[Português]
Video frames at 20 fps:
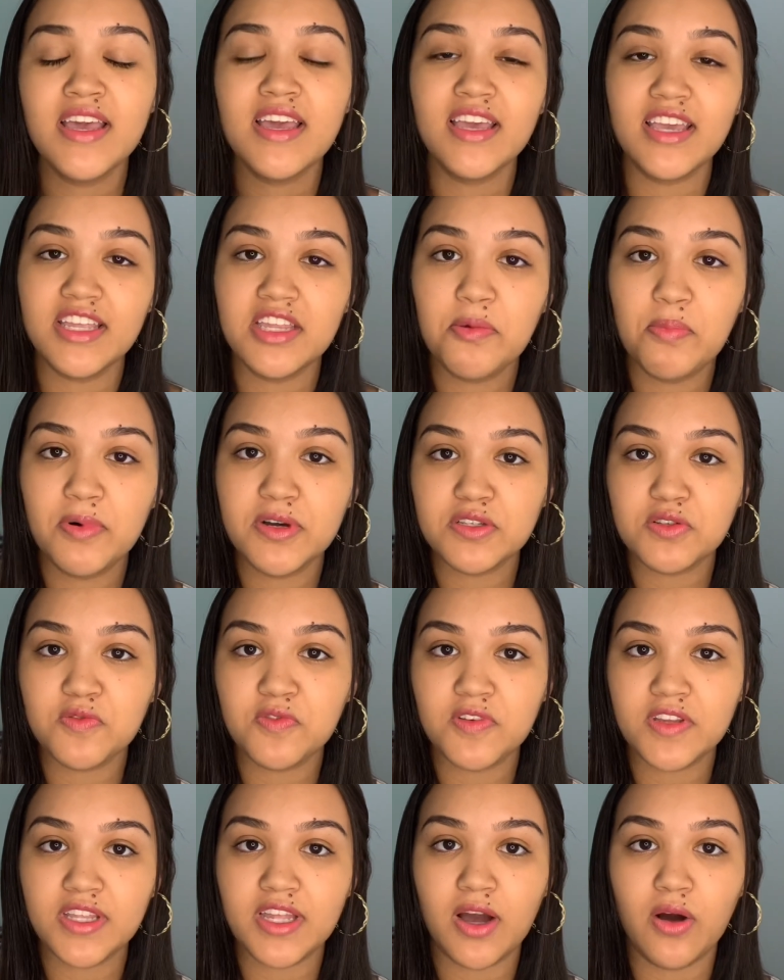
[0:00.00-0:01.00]
E depois, no
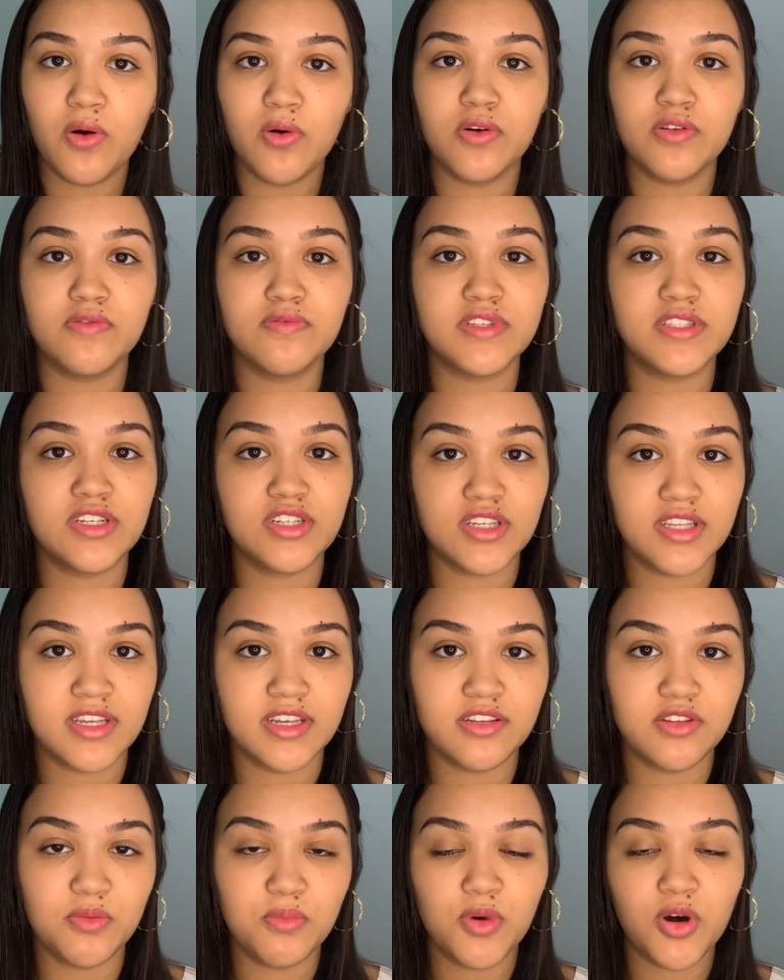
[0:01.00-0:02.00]
final, quando você já tá
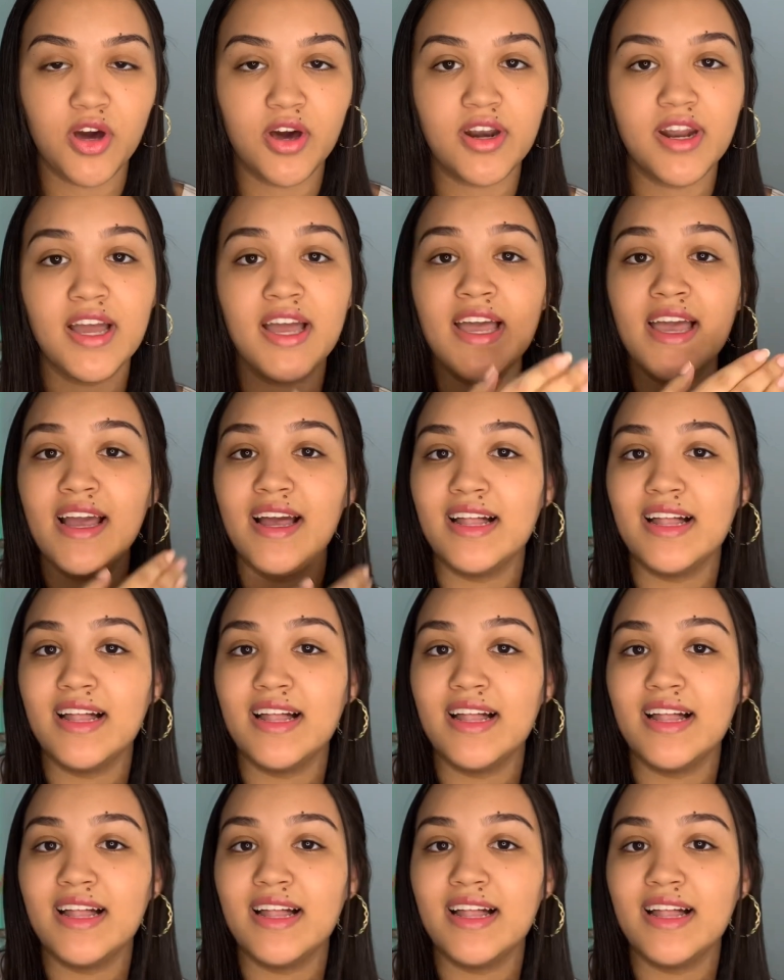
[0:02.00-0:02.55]
indo embora,